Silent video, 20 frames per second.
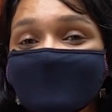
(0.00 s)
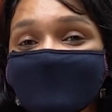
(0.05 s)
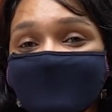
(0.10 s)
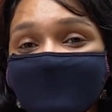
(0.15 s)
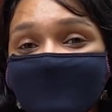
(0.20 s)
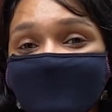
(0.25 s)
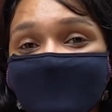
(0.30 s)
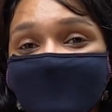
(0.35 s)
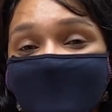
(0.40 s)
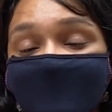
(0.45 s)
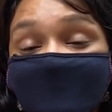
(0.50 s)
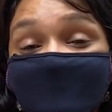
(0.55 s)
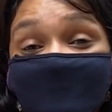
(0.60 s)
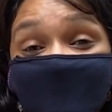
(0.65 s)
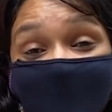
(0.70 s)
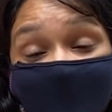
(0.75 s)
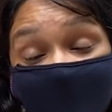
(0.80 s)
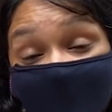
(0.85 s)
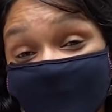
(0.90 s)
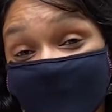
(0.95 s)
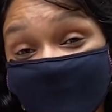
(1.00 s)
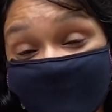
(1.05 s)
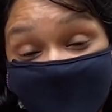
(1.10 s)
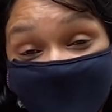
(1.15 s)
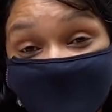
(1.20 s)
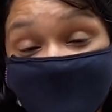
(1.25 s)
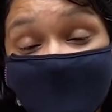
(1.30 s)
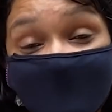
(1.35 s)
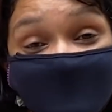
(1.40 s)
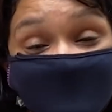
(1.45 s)
हाउ द
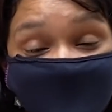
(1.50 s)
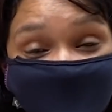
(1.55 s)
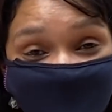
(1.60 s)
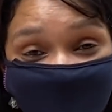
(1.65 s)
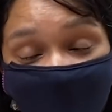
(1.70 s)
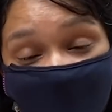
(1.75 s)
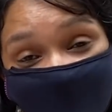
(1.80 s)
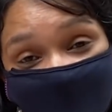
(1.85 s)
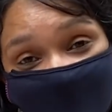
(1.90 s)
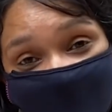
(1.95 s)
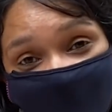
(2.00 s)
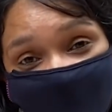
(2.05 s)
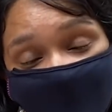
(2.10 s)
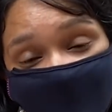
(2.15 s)
मीडिया हैज़ रिपोर्टेड